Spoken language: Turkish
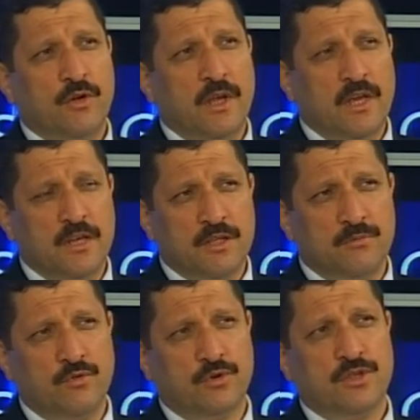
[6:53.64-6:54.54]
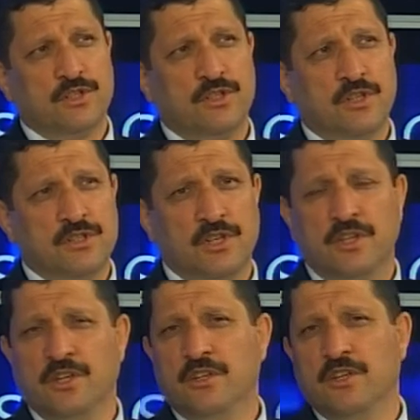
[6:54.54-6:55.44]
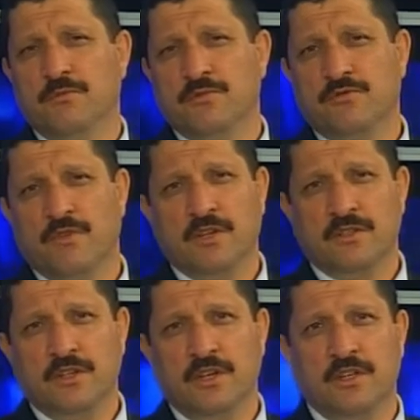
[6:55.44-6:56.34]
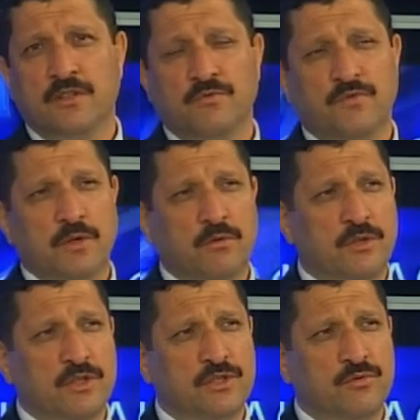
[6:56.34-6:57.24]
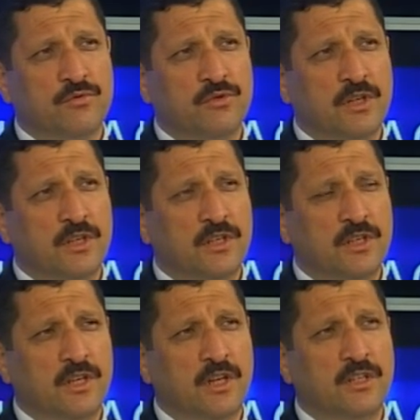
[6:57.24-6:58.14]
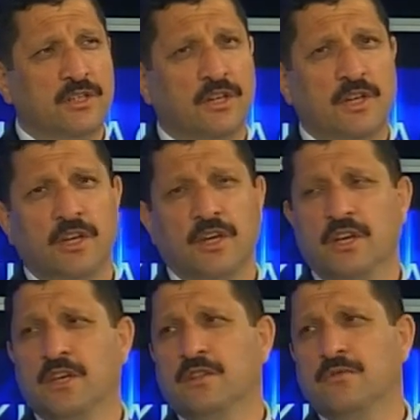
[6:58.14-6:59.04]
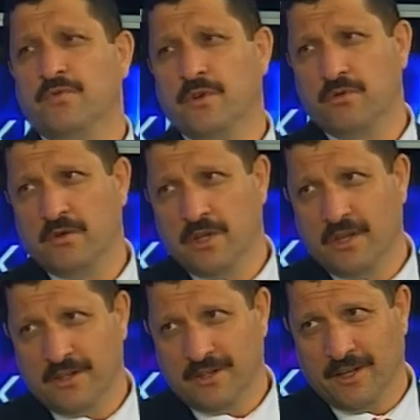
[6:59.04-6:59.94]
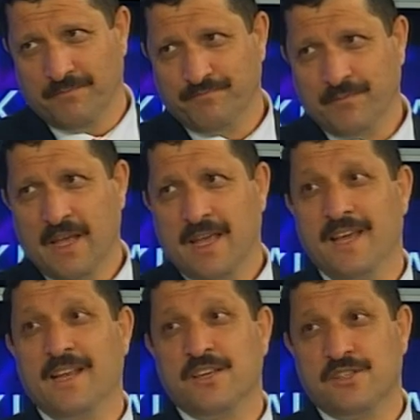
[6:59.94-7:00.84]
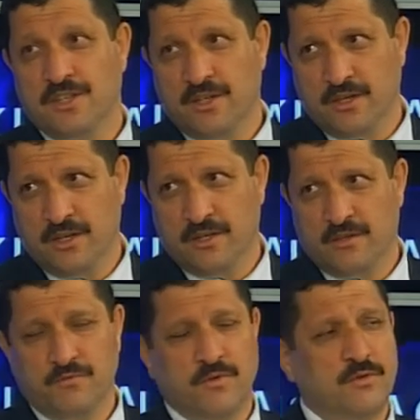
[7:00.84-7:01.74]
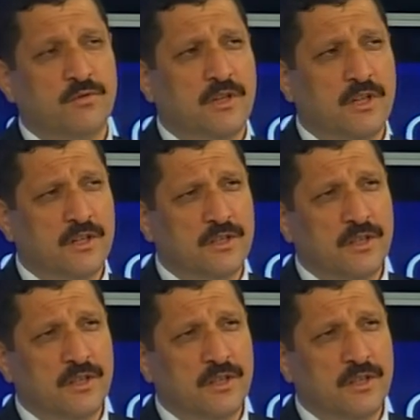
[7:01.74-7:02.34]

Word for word: eğitim noktasında zenginliğimiz var. Eğitim fakültesi Türkiye'deki ilk eğitim fakültelerinden. En eski eğitim fakültelerinden. Kaç